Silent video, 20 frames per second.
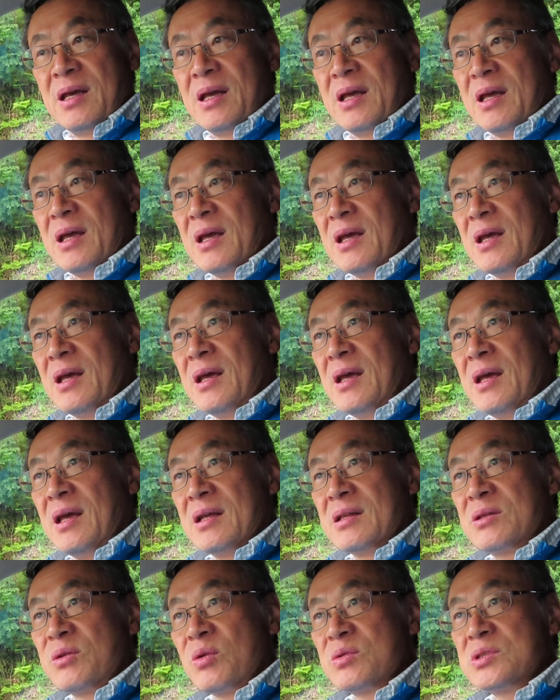
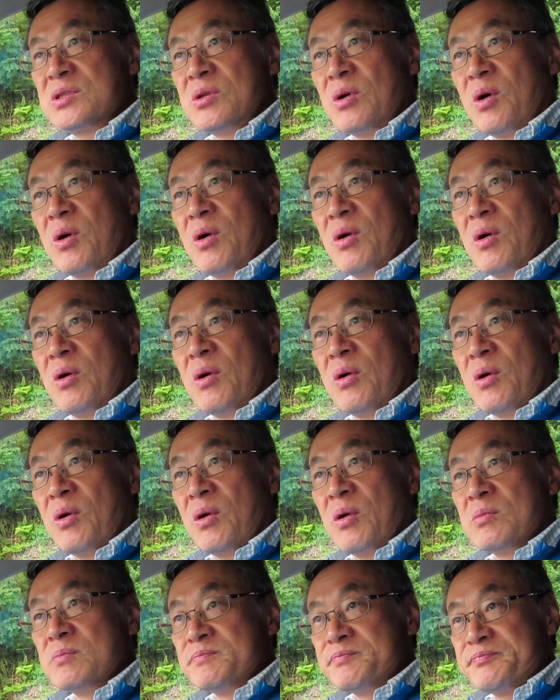えー、当時
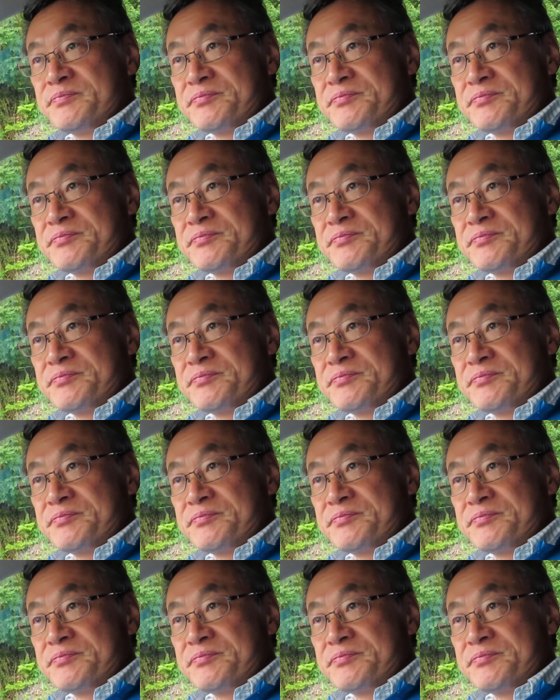の